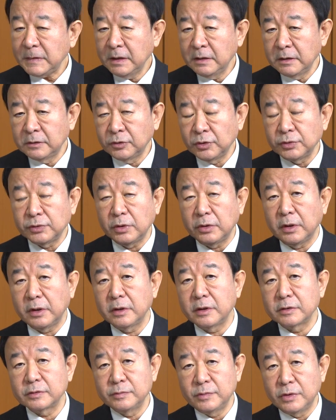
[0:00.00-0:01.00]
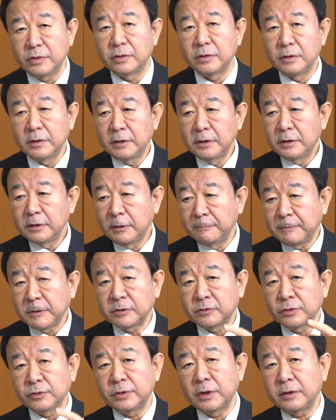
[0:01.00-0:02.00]
東京大学もやっぱ
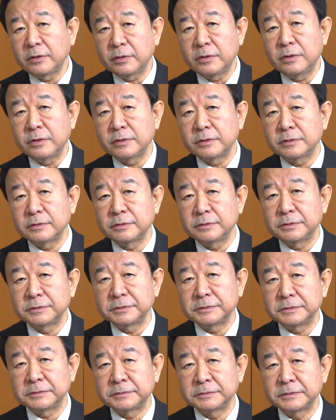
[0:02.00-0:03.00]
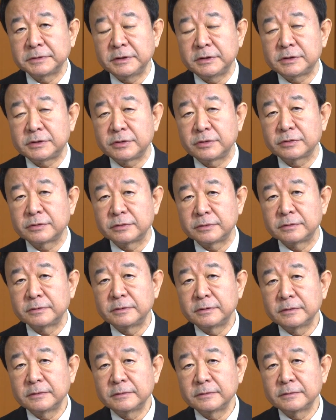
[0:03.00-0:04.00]
り東大の技術力
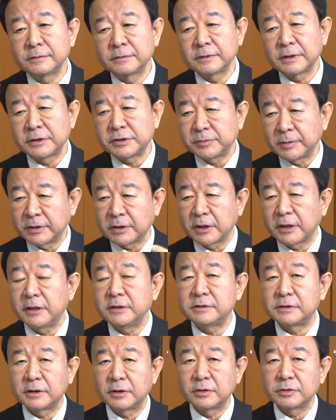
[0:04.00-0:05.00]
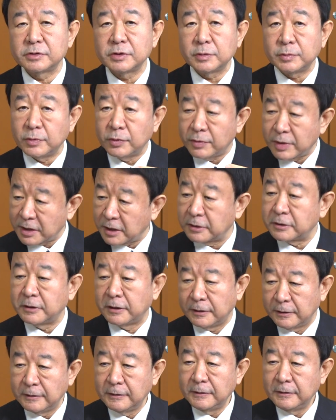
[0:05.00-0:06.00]
が一番高いんですけどそれも分かん
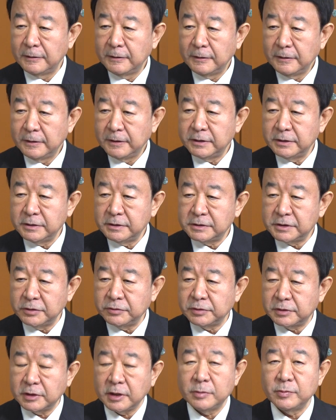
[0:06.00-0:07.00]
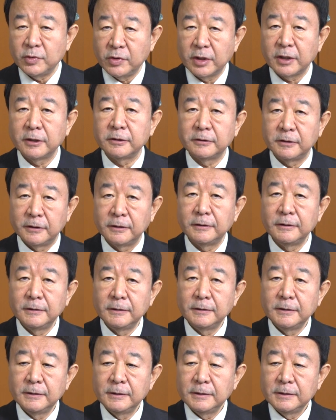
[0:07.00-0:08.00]
ない、え政府機関も分かんない
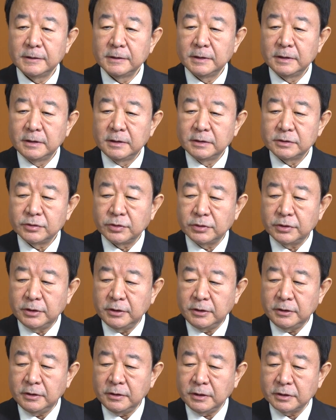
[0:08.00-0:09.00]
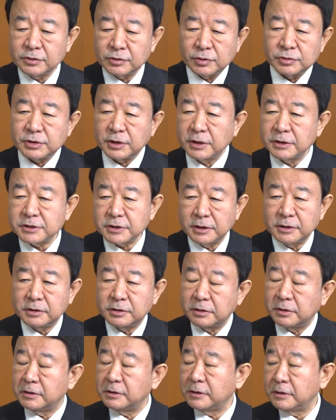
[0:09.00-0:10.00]
それであちこち話が言っ
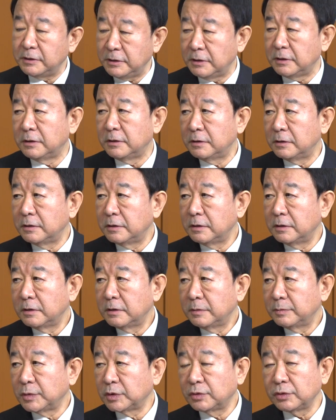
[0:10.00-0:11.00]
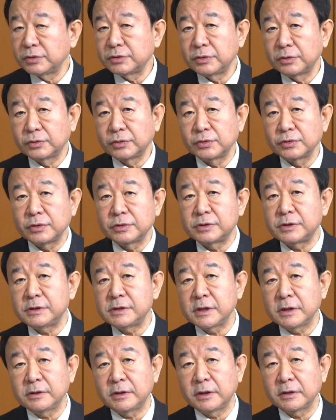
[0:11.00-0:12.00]
てる間にまあ、当時の東京水
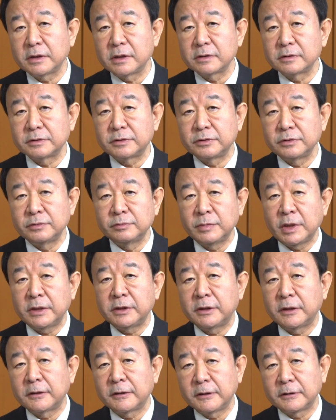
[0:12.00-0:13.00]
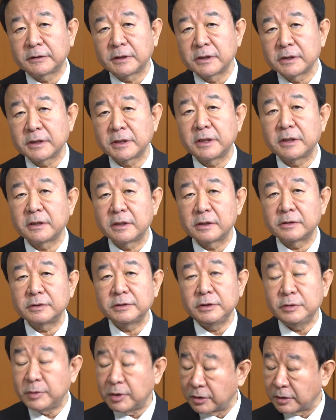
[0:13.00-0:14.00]
産大学っていうマイナーな短科大
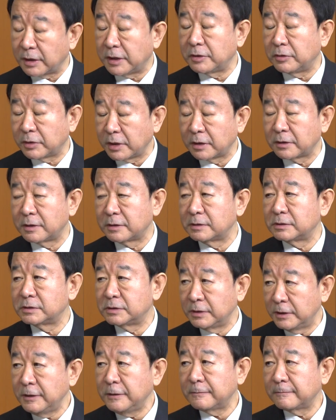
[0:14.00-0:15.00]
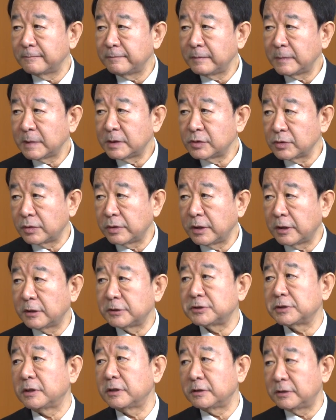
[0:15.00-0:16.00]
学今の海洋大学ですねそこに
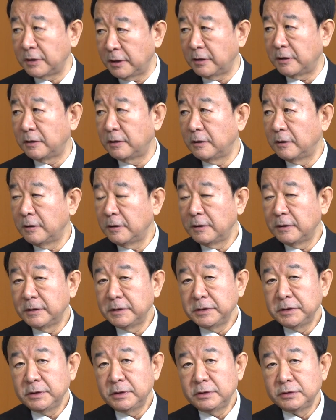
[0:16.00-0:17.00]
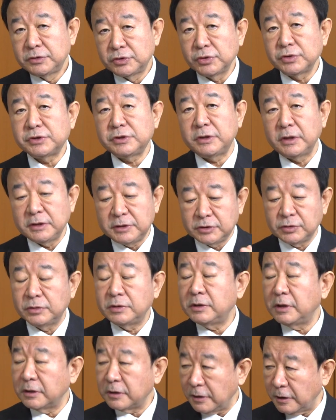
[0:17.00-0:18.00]
話が来て女子で一
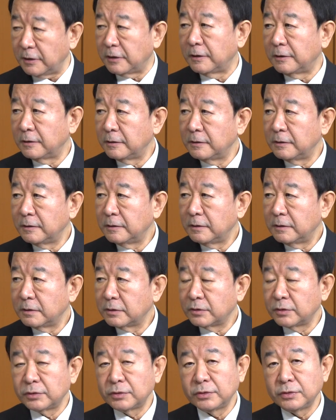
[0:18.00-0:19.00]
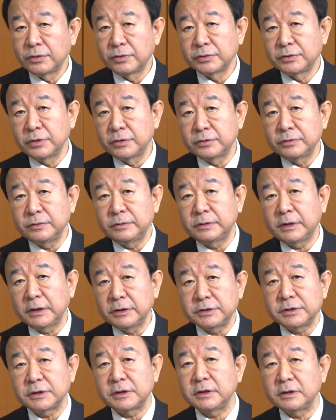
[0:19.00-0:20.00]
人だけこの魚群
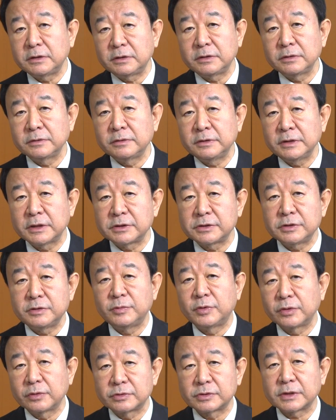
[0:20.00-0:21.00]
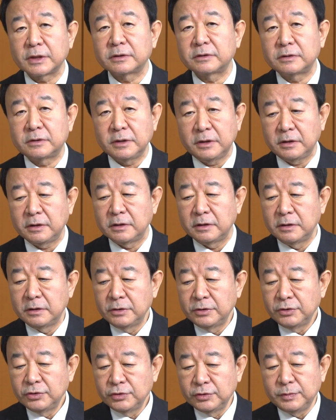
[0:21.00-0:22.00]
探知機っていう安いものを使って
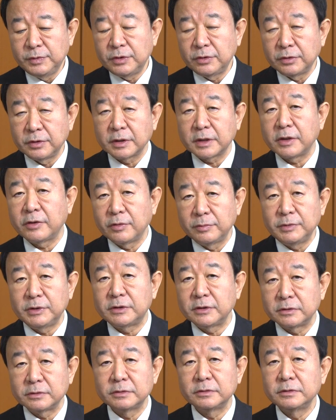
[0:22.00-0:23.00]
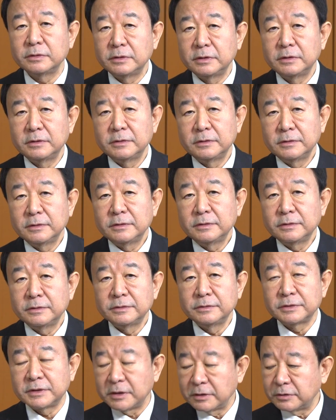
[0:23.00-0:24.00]
海の中を見てる
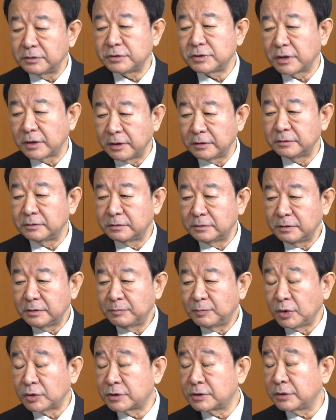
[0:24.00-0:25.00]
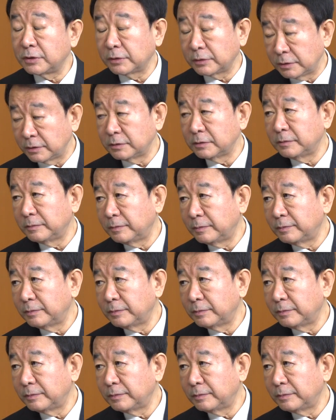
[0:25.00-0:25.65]
研究者がいるポスドク、